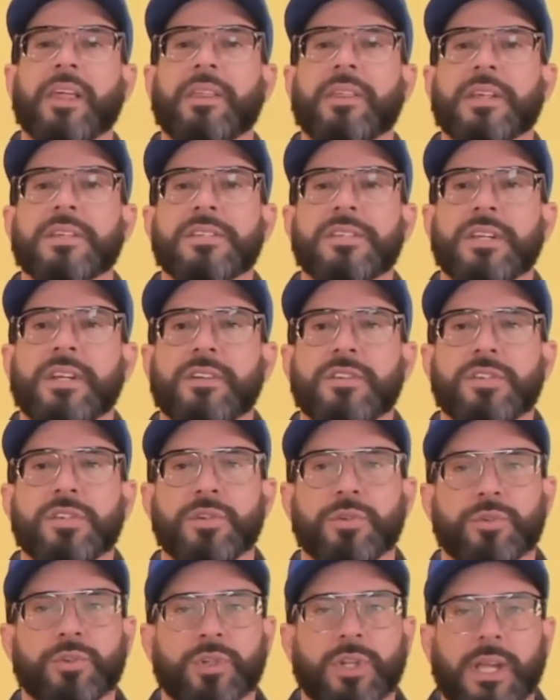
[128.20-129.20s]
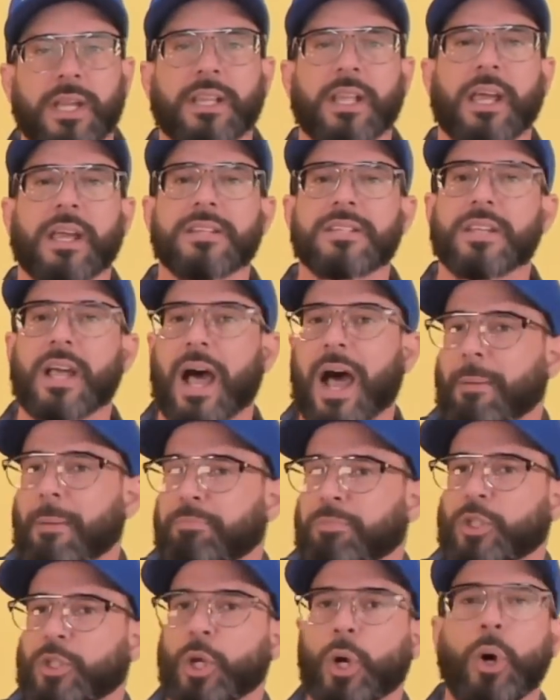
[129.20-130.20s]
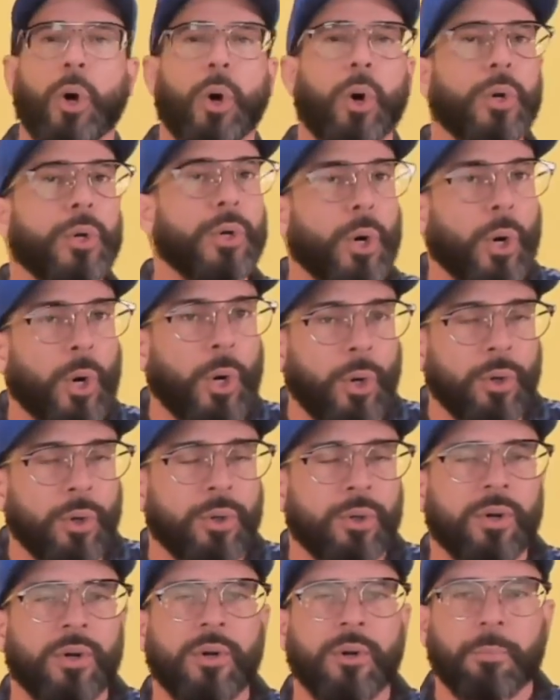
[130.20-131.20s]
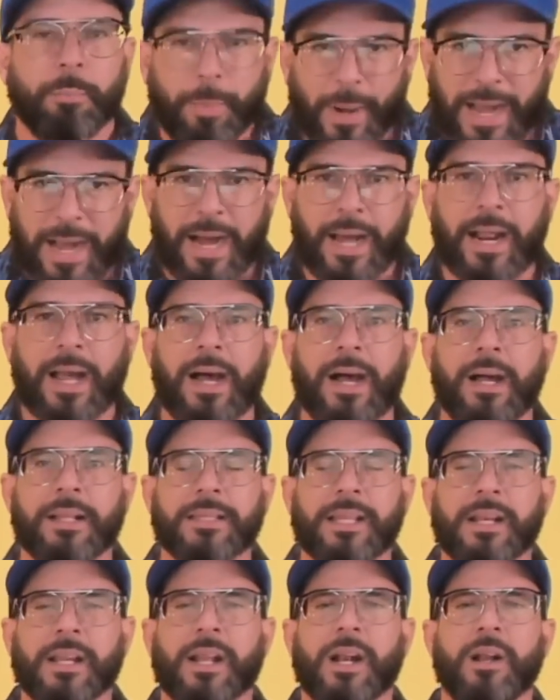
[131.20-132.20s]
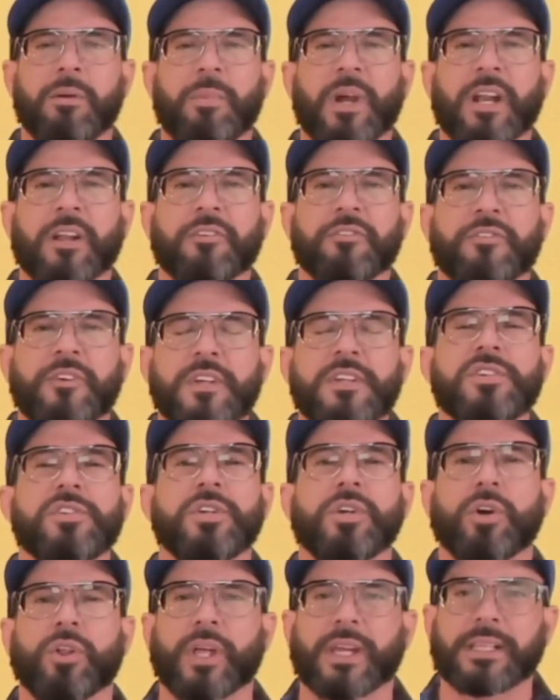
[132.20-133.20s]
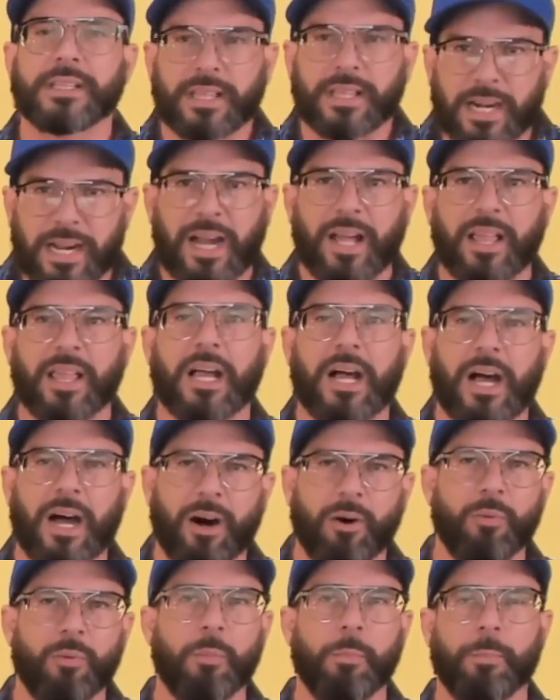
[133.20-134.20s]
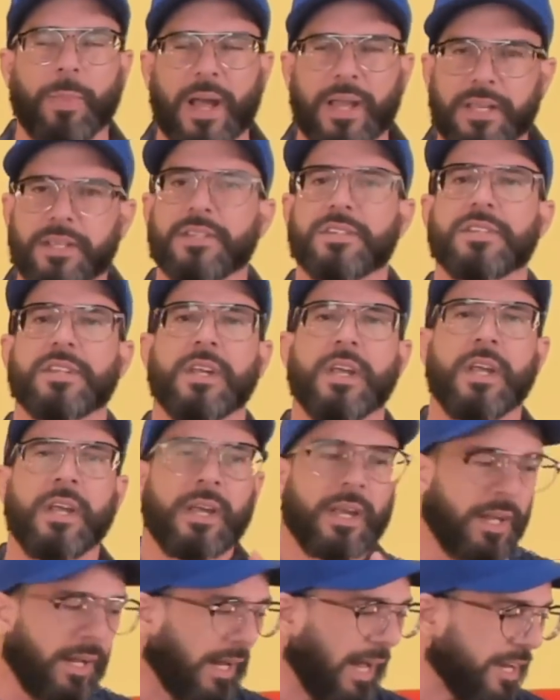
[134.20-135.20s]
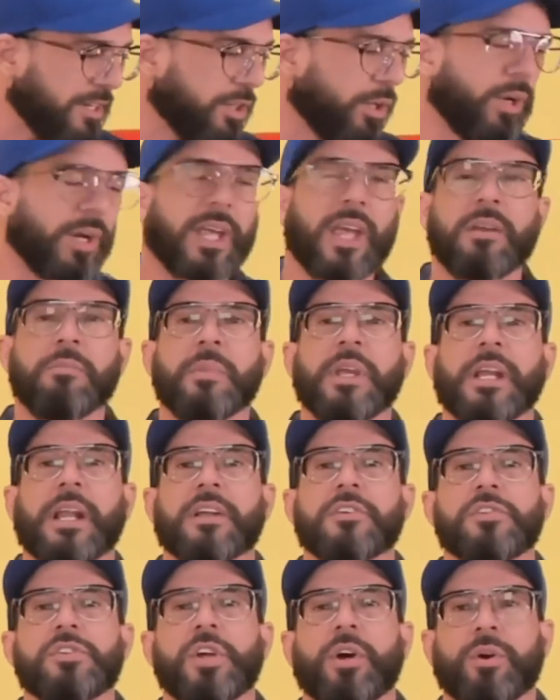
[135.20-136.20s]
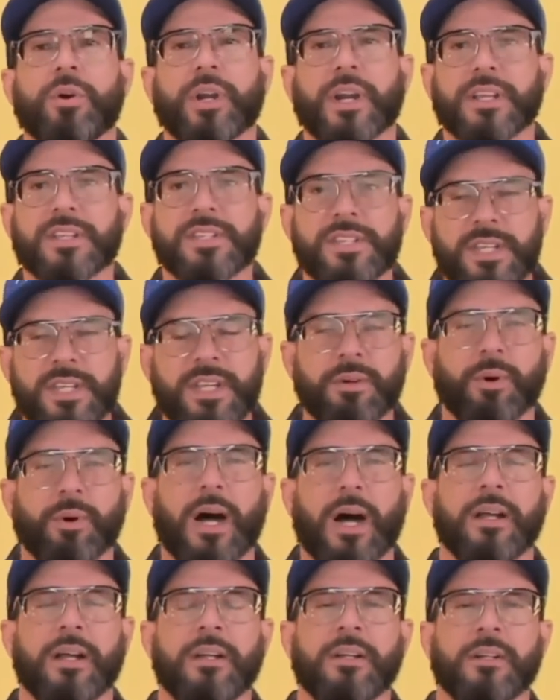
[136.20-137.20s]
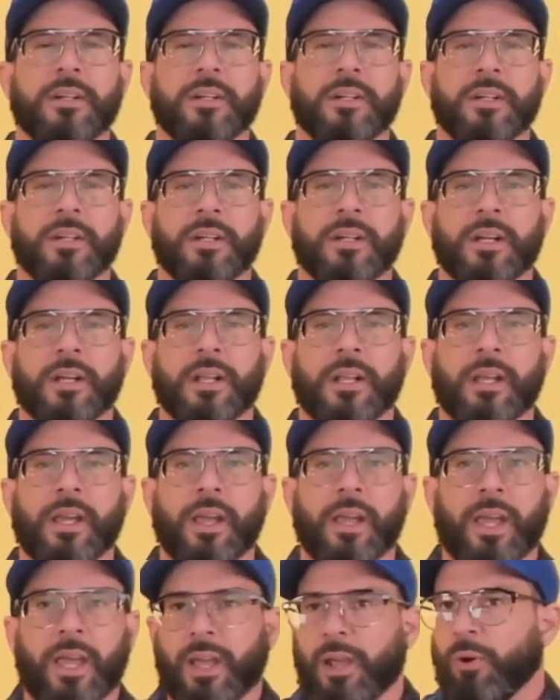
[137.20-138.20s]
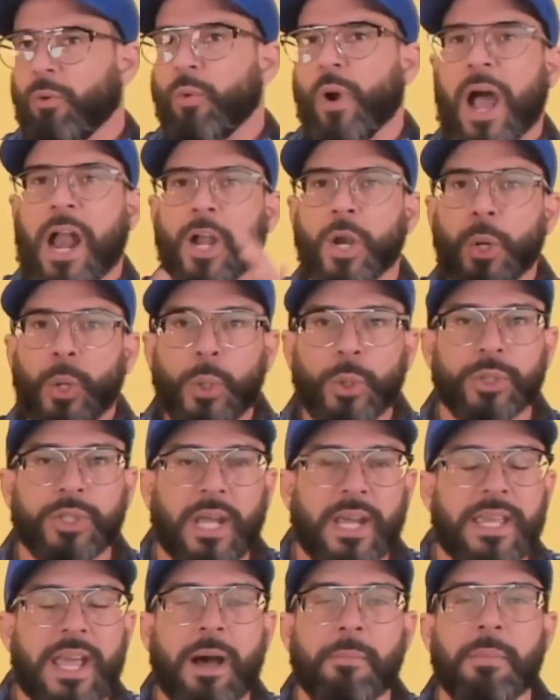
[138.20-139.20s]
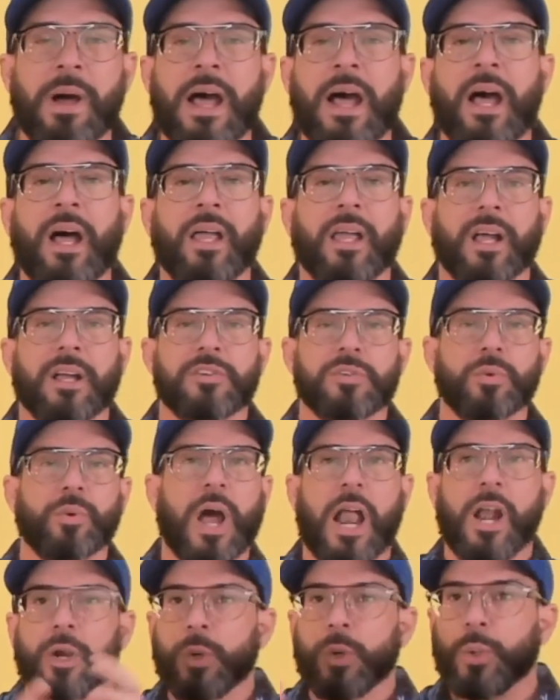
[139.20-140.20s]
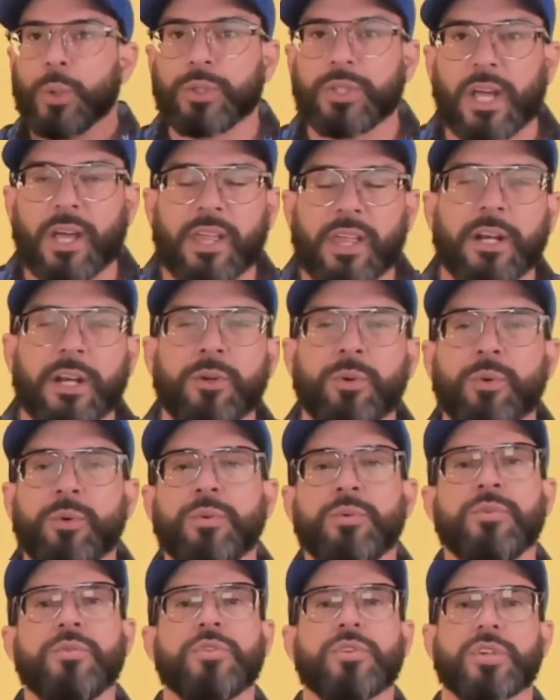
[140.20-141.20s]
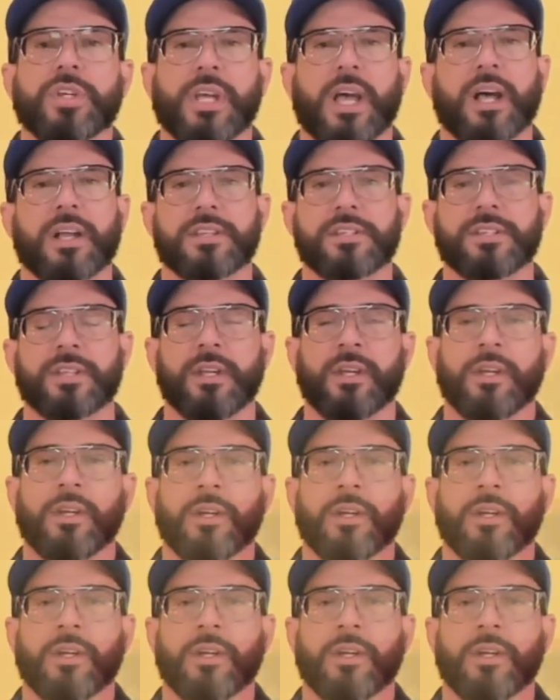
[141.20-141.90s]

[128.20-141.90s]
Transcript: de decir si usted es apto o no para tener el beneficio de entrada a un país. En caso de que inmigración reciba eh, una luz de llamadas, una luz de denuncias,